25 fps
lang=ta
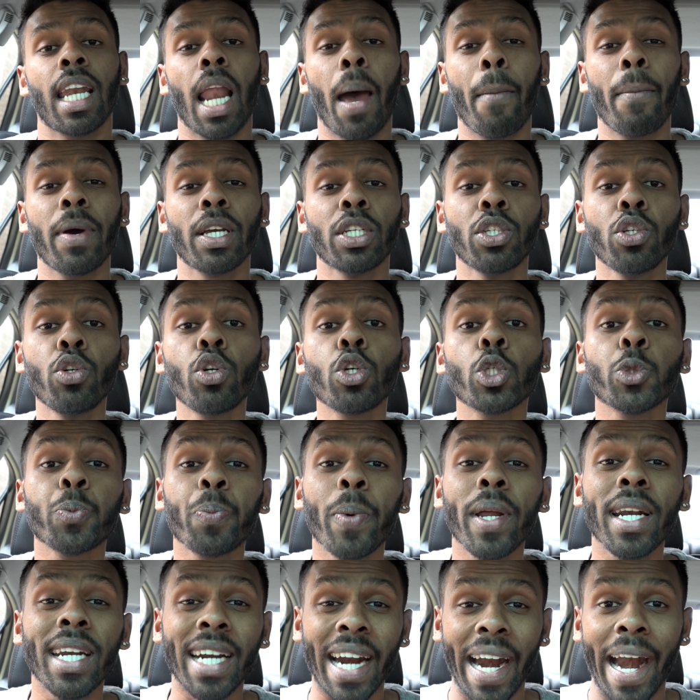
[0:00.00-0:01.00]
நம்ம யூஸ்
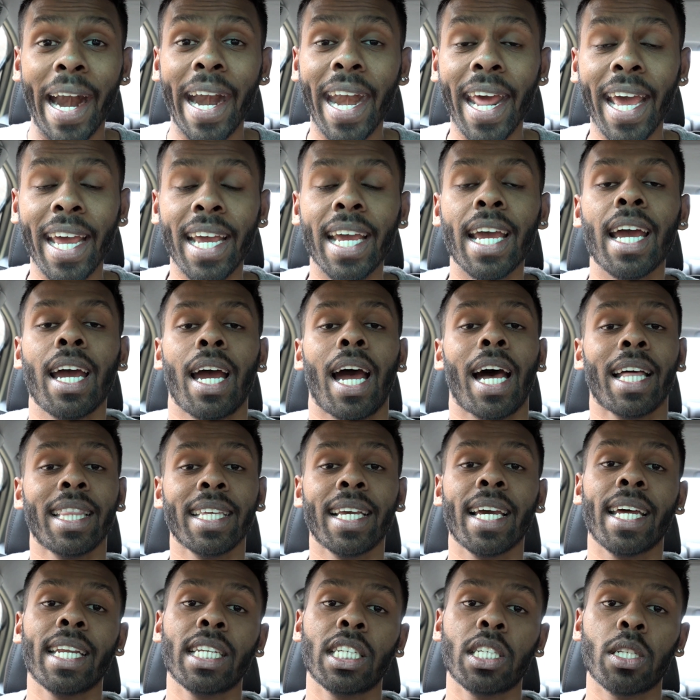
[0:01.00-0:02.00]
பண்ணுற எடையை
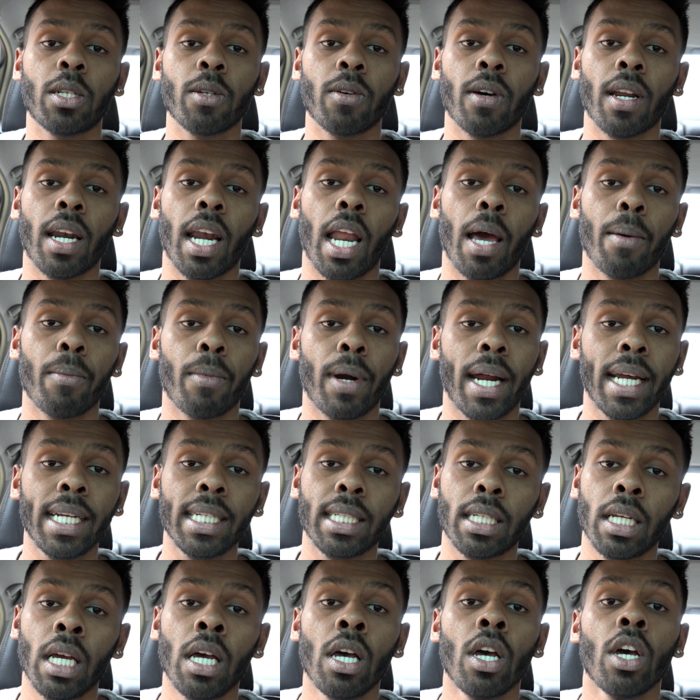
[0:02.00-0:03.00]
அதிகரிச்சுட்டு வரலாம்
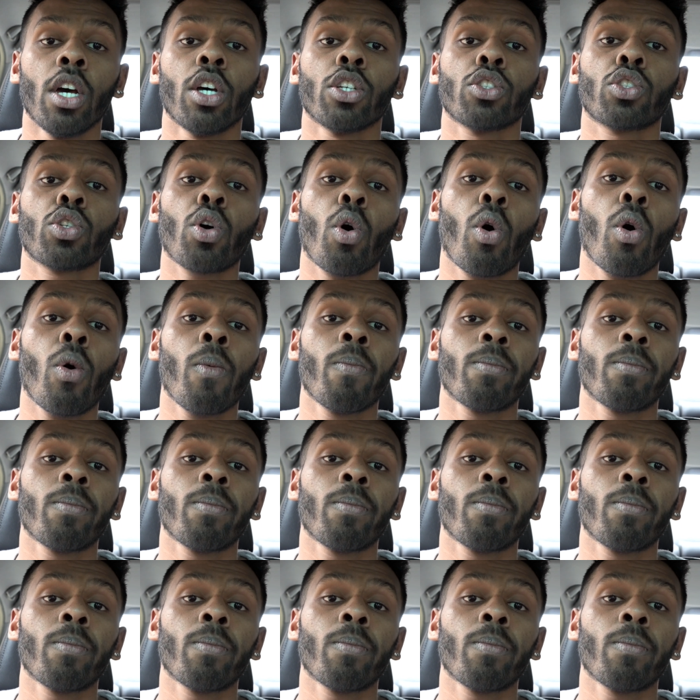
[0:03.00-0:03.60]
ரைட் ஸோ